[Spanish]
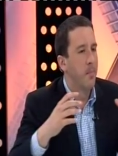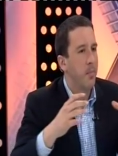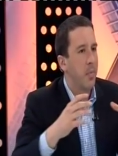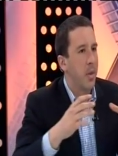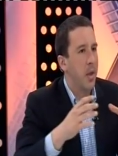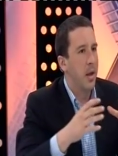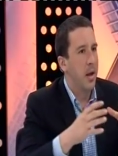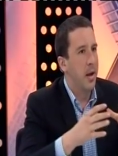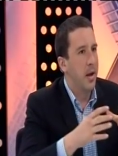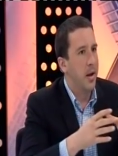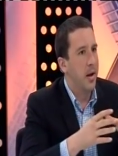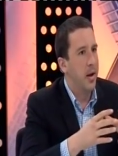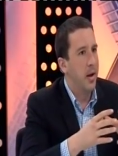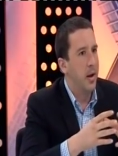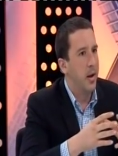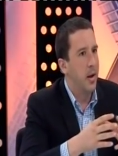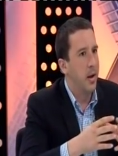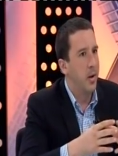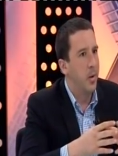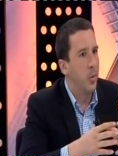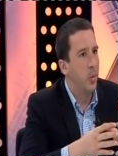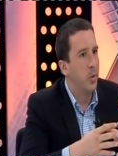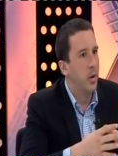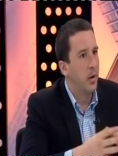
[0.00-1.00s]

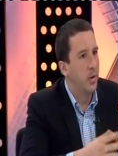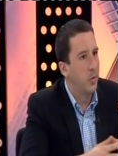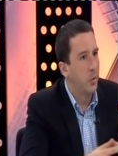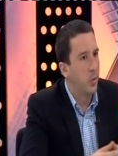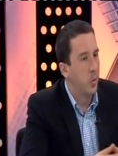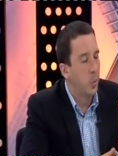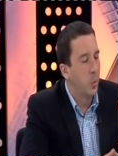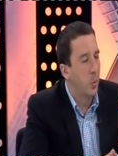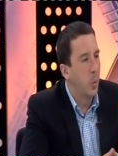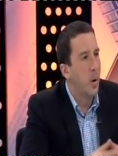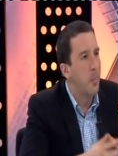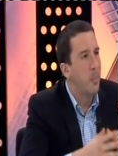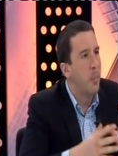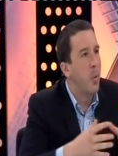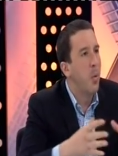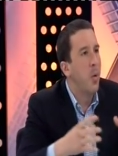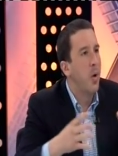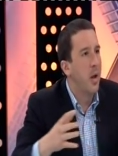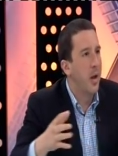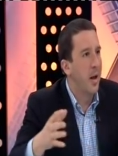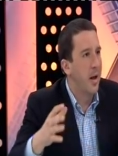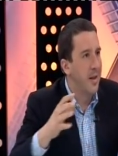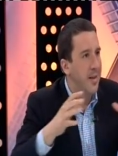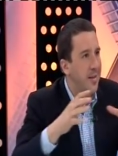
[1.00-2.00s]
eh, una estructura
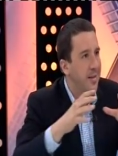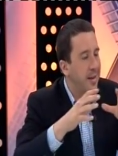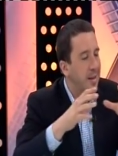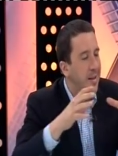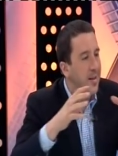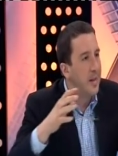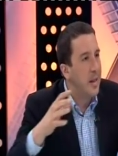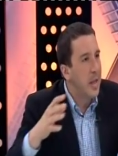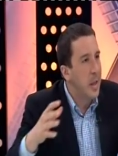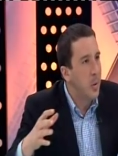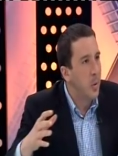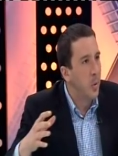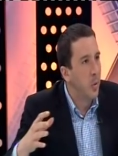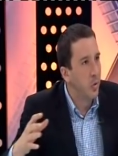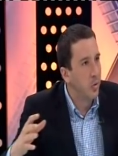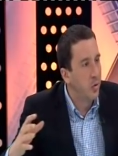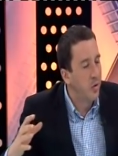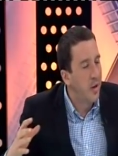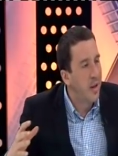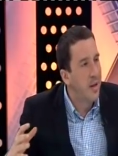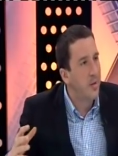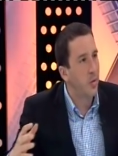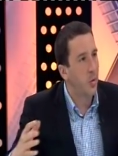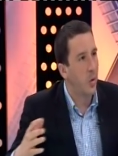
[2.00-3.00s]
pública de incentivos
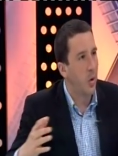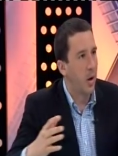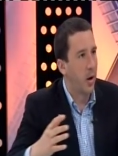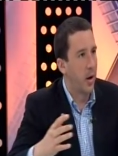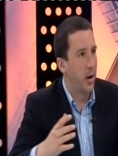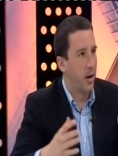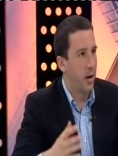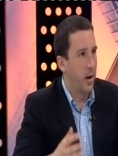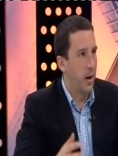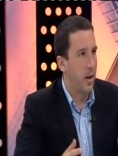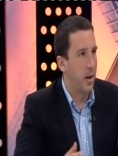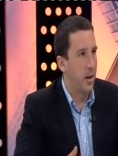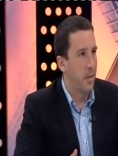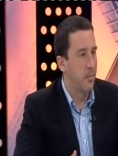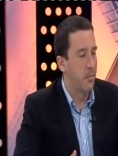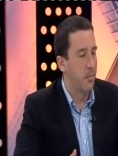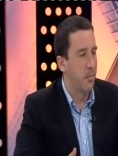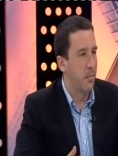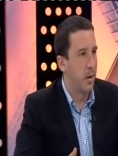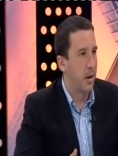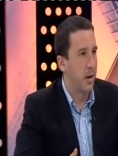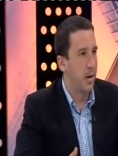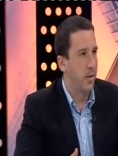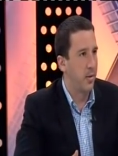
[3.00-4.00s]
dentro de la carrera
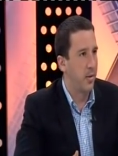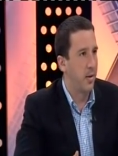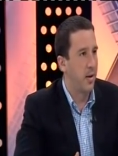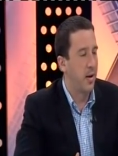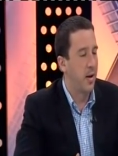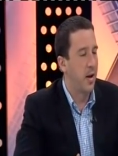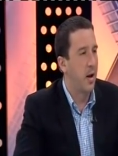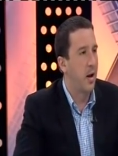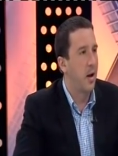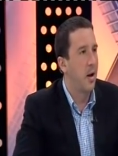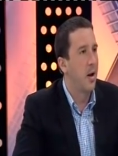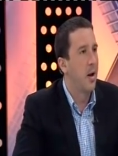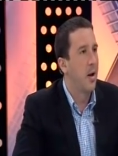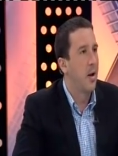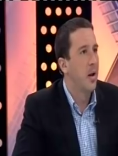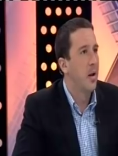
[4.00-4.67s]
magisterial,